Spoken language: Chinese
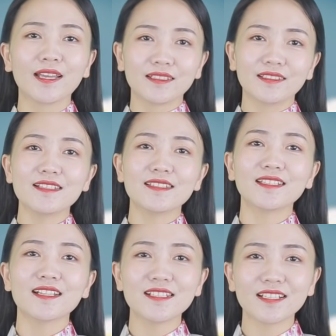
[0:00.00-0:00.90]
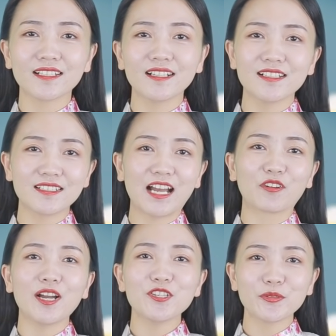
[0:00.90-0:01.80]
那今天这个傻
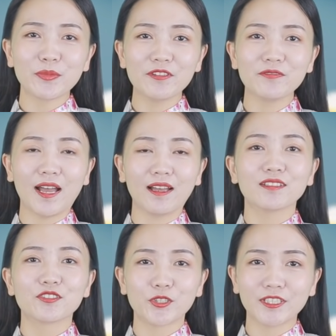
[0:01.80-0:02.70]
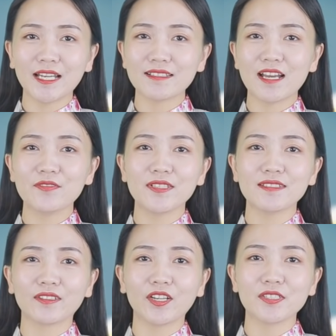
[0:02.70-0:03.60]
瓜助眠法就跟大家分
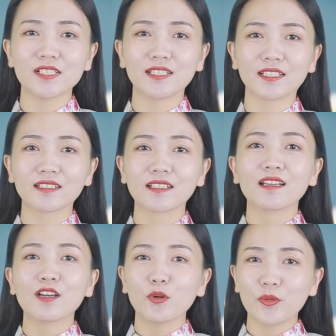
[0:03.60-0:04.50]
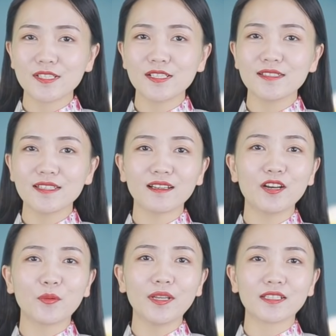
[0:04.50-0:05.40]
享到这里，我是健
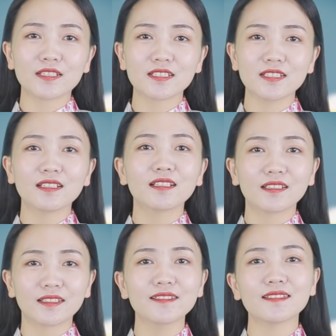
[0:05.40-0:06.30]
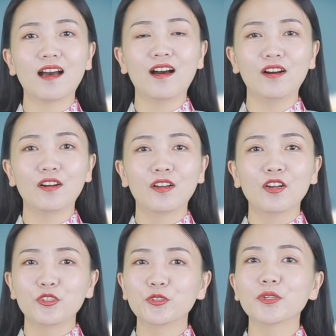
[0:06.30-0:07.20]
康管理师李晓。
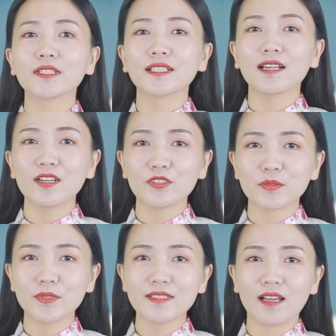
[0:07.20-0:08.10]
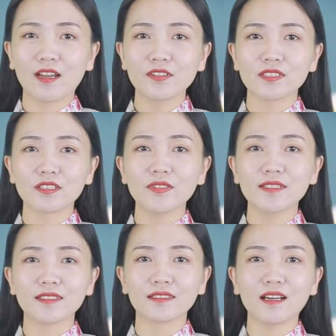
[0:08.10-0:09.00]
如果您还有什么想了解的问
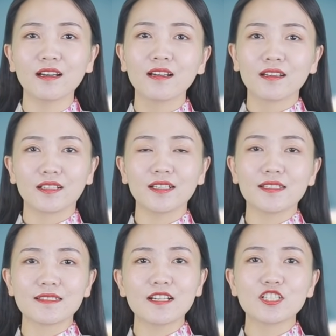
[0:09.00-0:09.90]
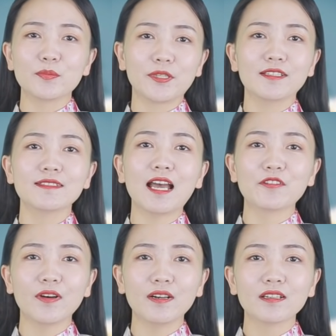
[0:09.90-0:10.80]
题呢，可以在视频的下
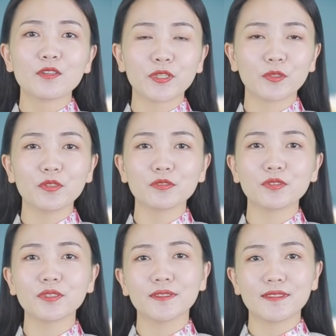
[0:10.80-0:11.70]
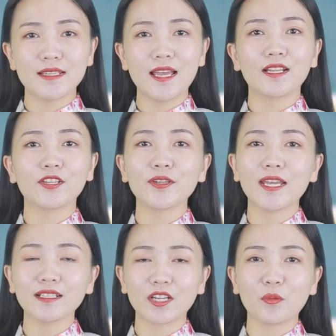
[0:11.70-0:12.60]
方评论区再留
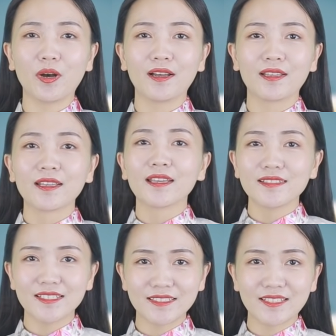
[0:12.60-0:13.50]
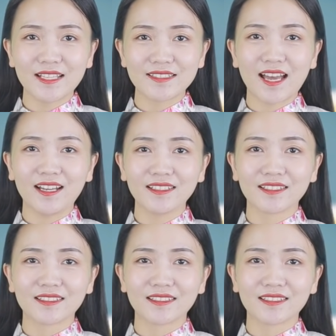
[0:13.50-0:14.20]
言给我，谢谢大家。